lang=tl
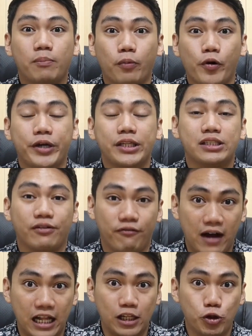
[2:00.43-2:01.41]
points
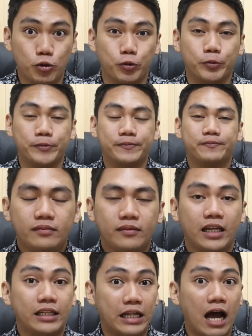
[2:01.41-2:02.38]
value.
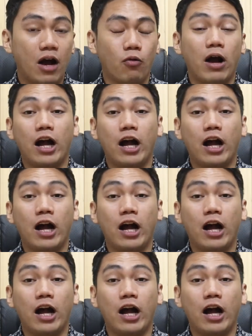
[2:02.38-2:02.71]
Now,